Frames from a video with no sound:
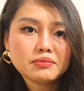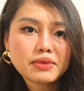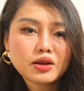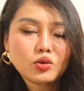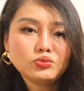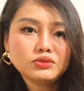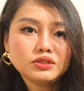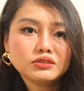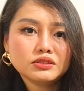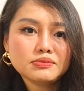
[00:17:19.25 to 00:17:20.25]
bà cũng
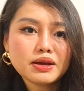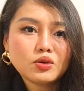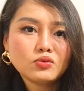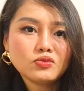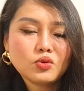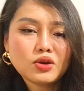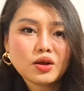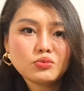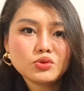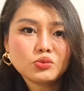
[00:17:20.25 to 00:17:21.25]
chửi bà cũng vu
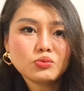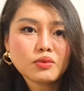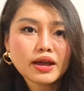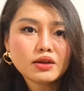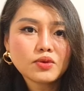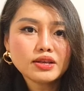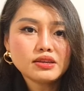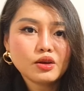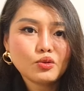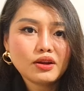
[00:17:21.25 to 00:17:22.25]
khống nhục mạ quá
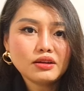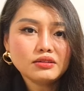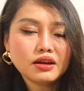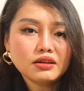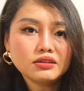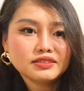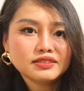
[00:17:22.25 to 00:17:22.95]
trời quá đất đó